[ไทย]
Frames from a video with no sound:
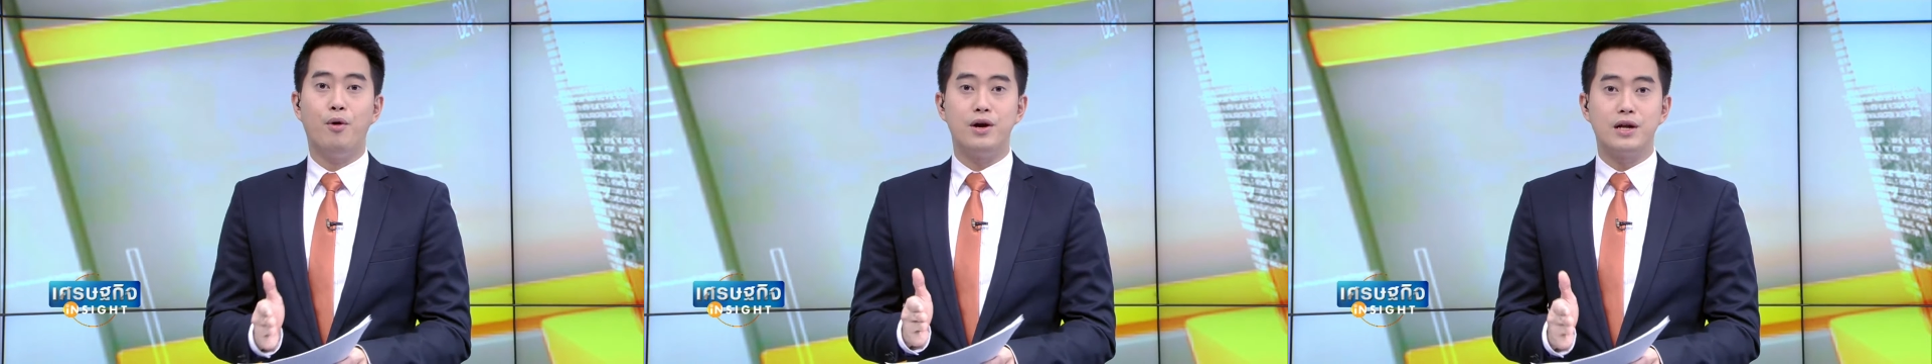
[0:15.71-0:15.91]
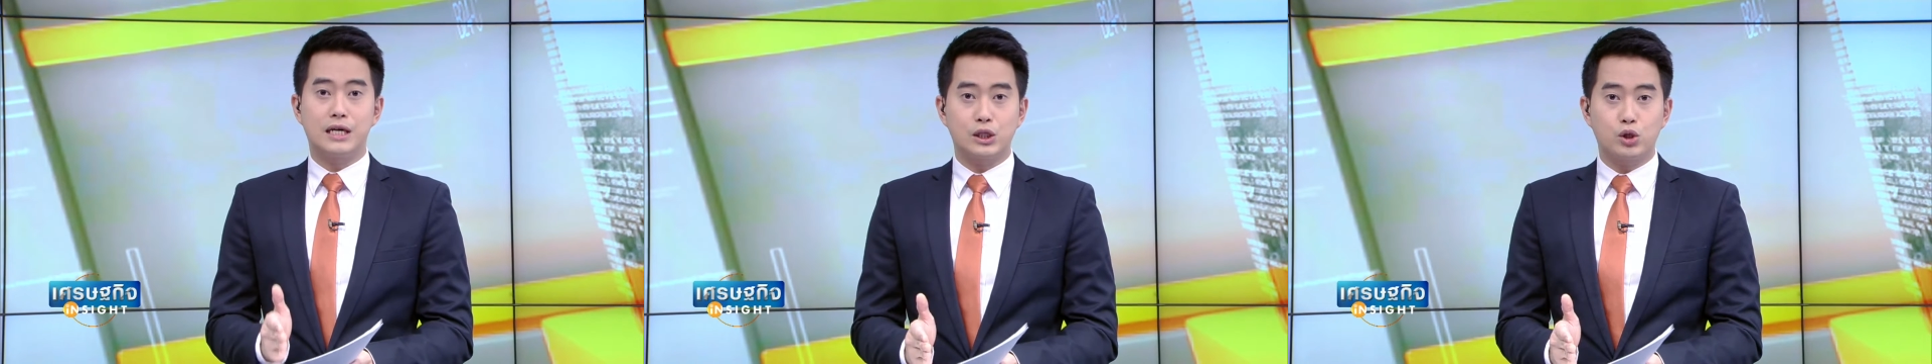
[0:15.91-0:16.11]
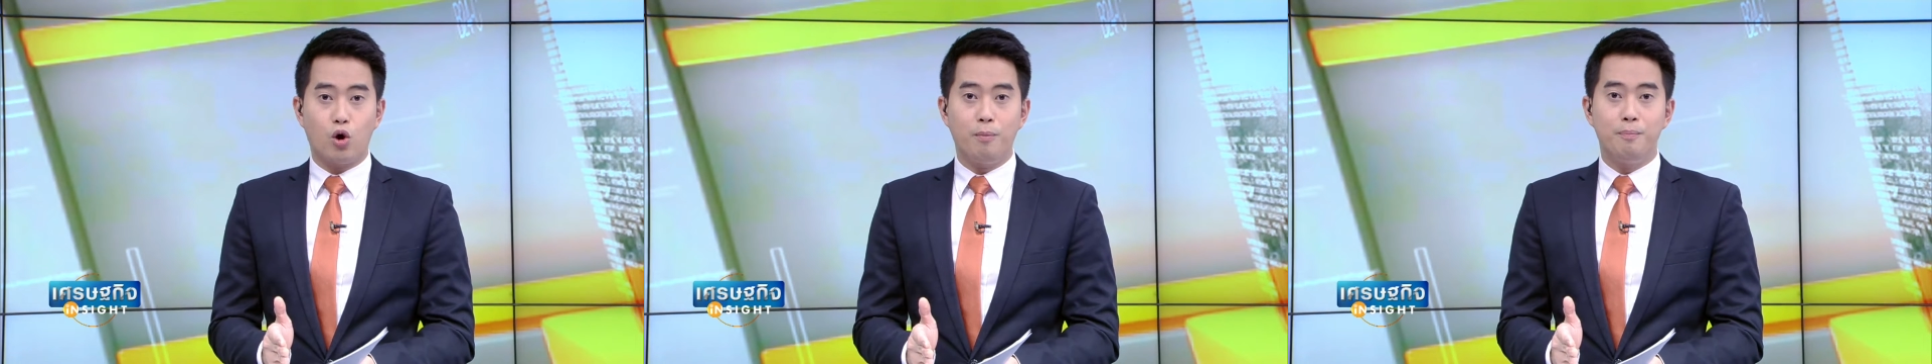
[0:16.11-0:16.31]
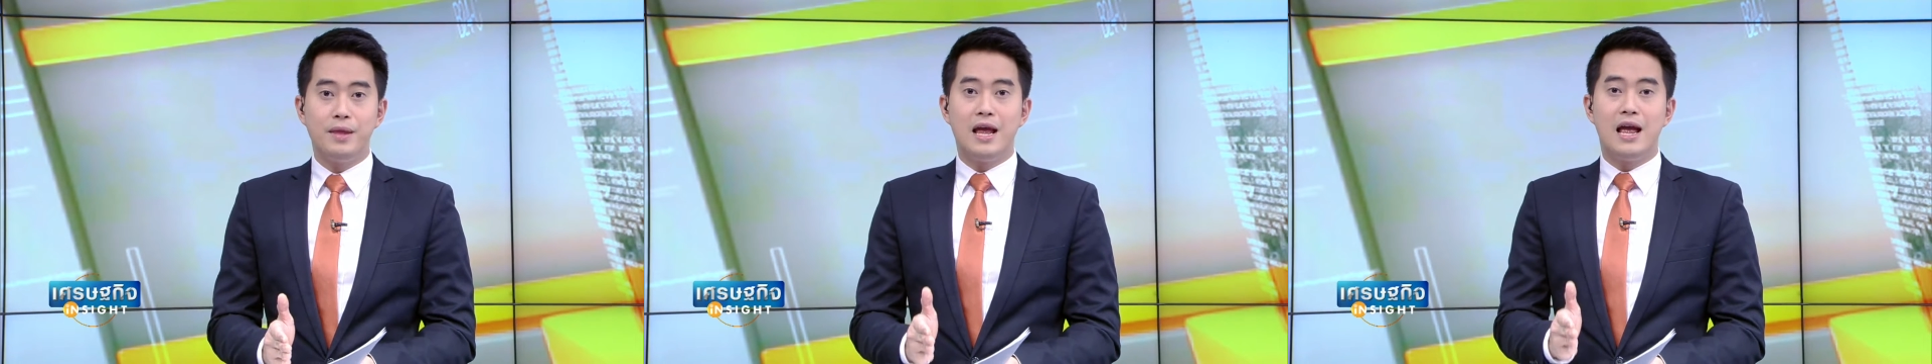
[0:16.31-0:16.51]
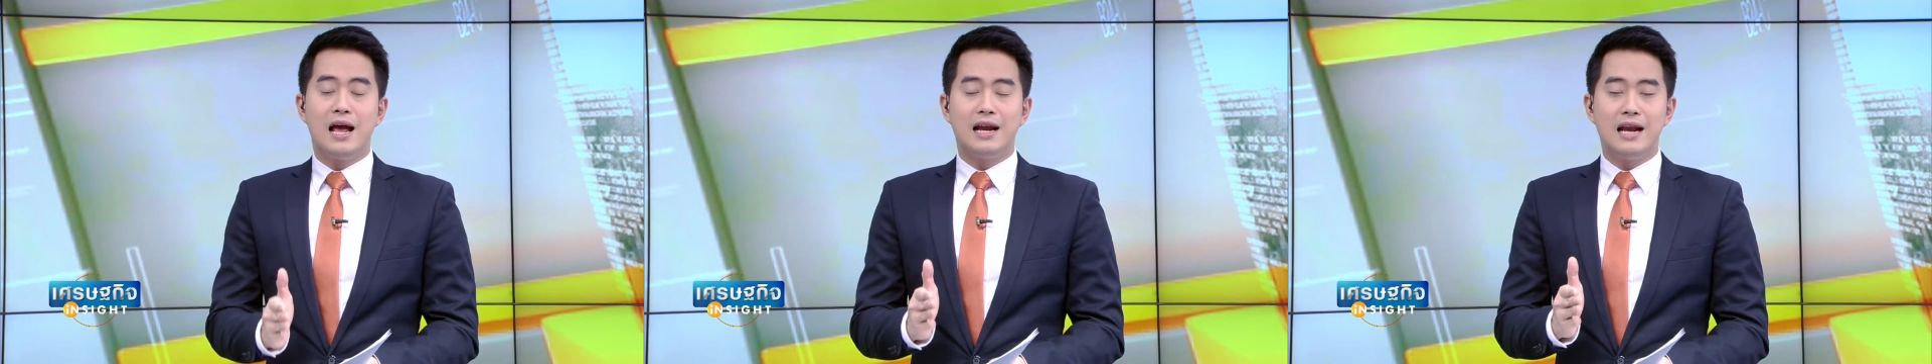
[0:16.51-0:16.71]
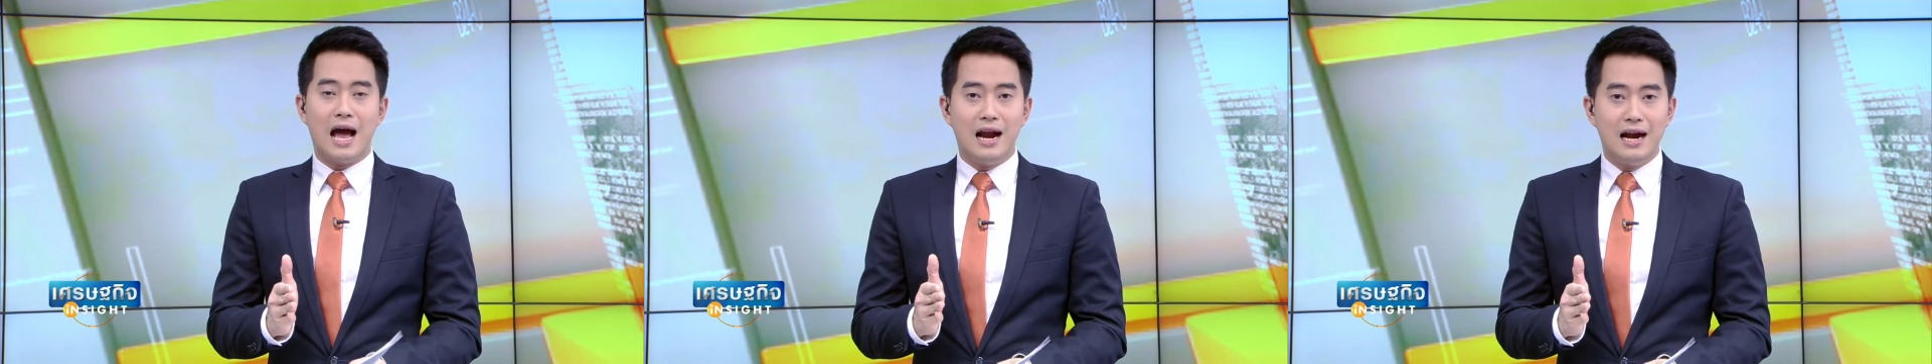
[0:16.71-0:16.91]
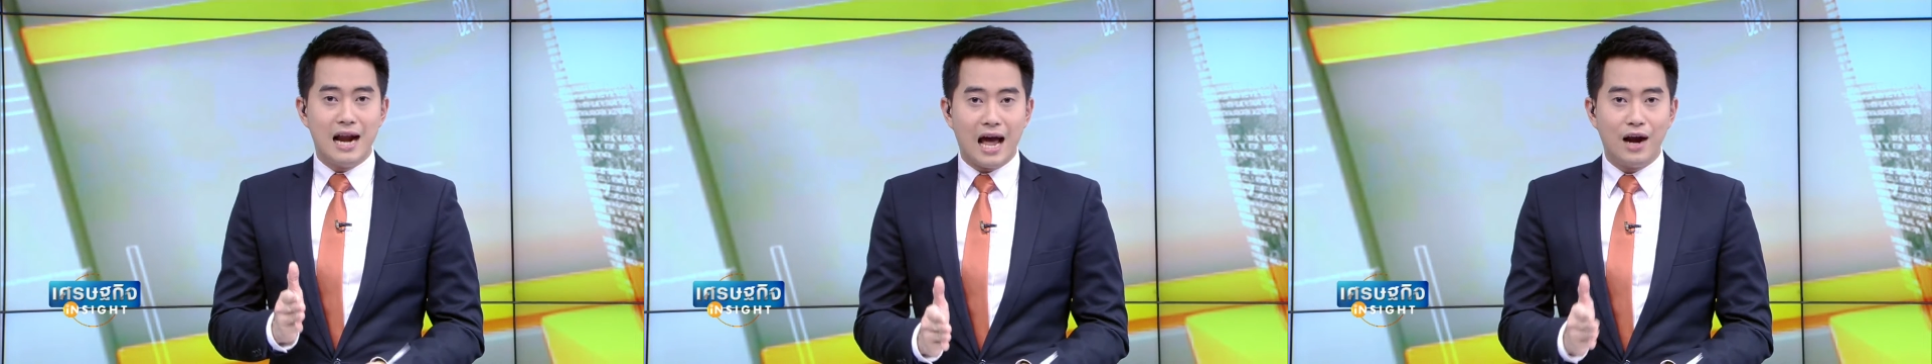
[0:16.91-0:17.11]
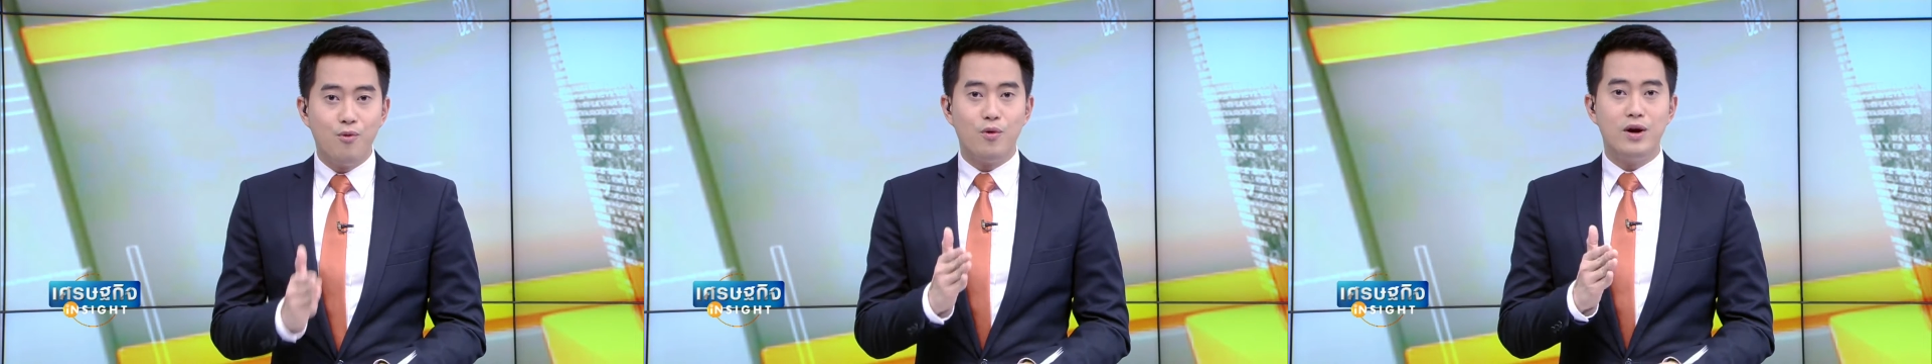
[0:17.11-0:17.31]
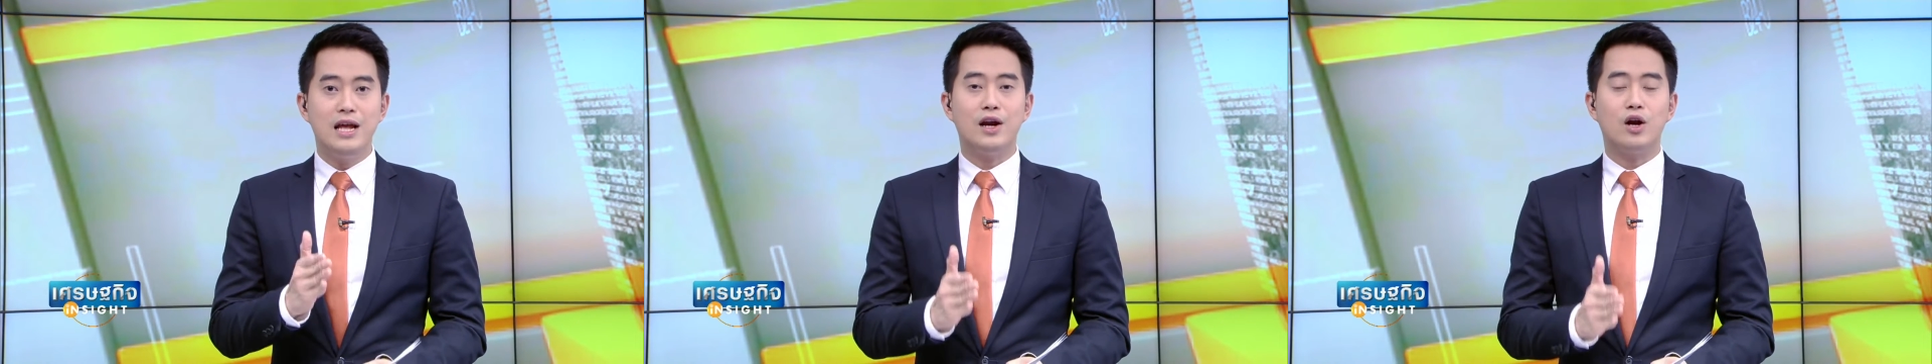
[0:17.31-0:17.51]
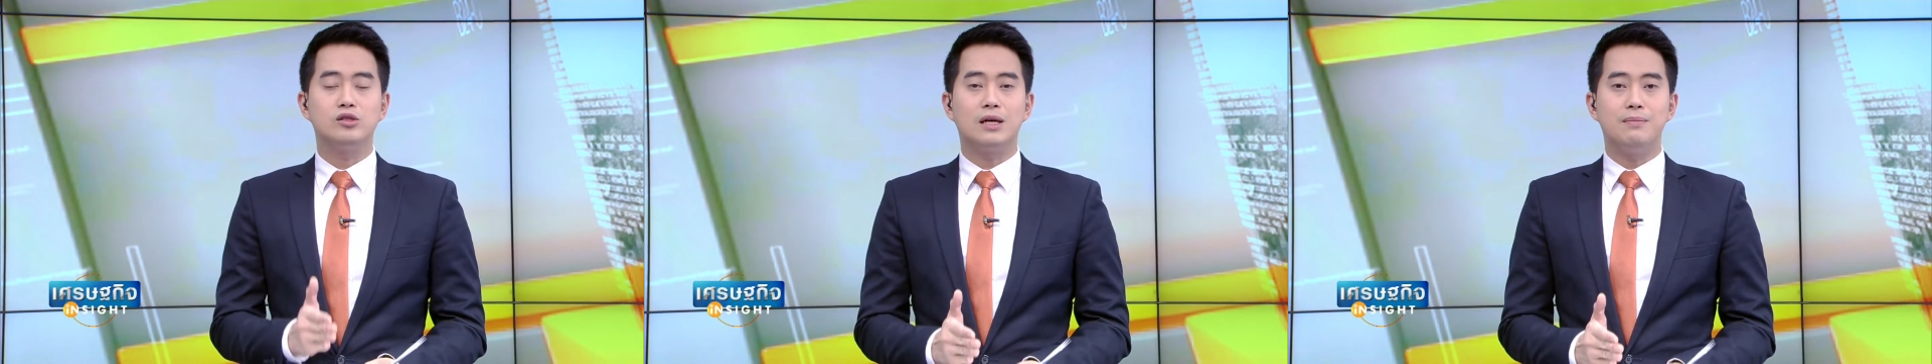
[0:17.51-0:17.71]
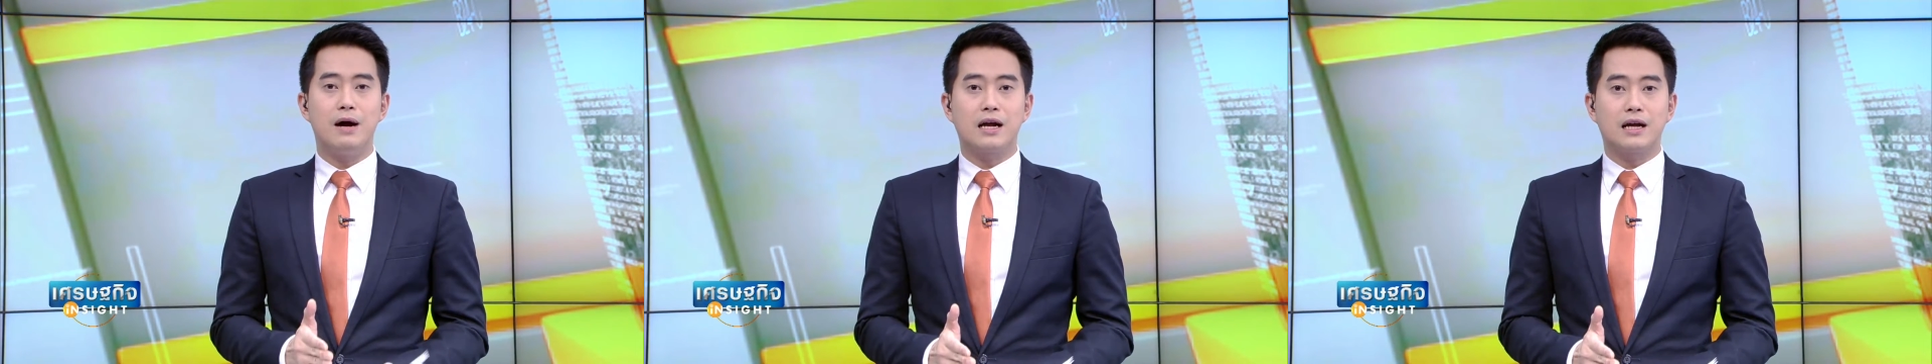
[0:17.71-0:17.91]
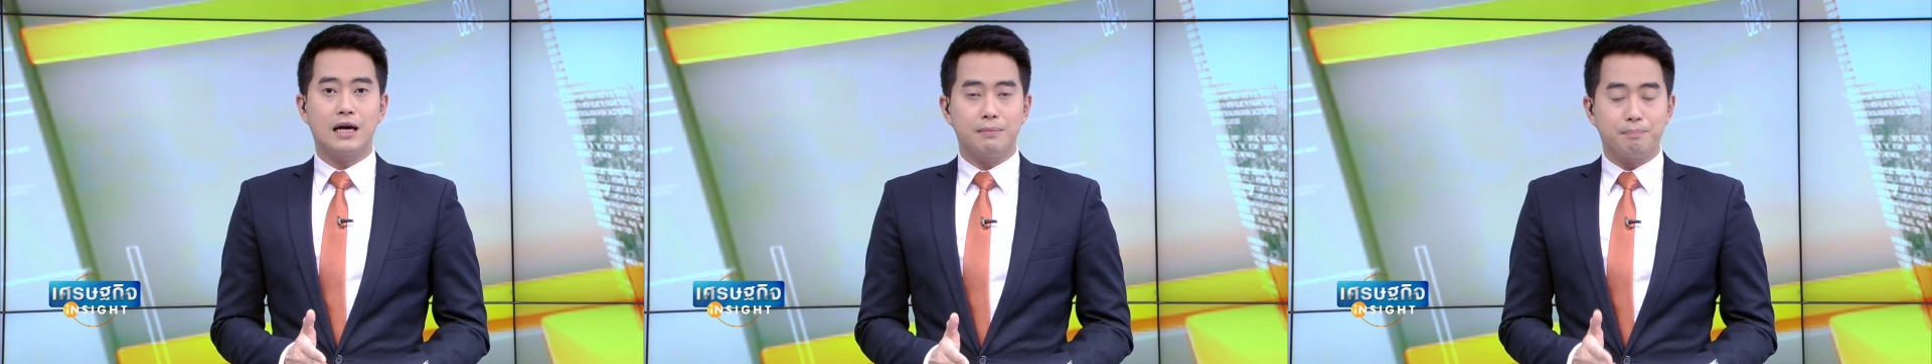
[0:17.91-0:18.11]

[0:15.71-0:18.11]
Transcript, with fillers: ผลกระทบ ดังนั้นวันนี้เราจะมา